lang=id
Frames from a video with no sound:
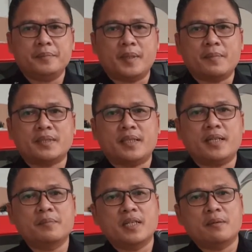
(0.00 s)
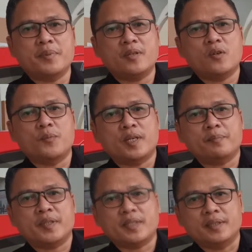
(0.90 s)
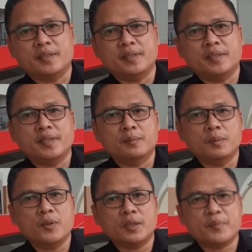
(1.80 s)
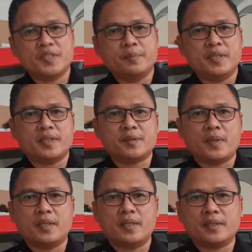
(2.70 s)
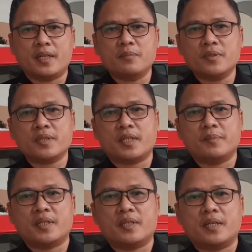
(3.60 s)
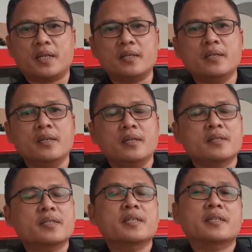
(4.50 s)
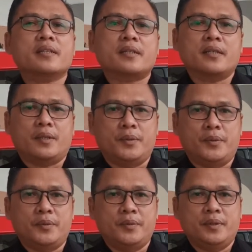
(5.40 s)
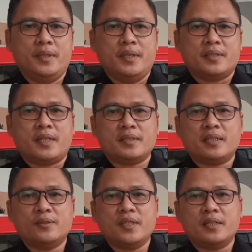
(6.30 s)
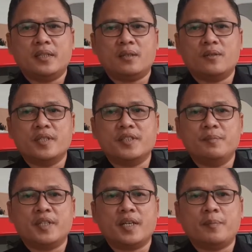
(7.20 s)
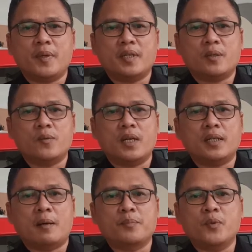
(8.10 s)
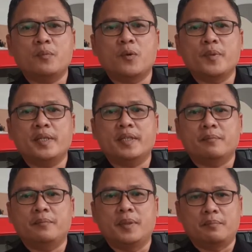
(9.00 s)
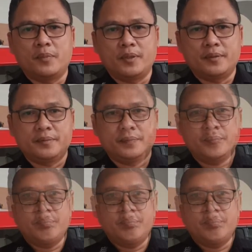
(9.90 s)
permasalahan menghampiri komponen vital ini yang membuat visibilitas pandangan kamu saat berkendara sedikit terganggu. Salah satunya adalah kondisi mika pada ruang lampu mobil yang berembun.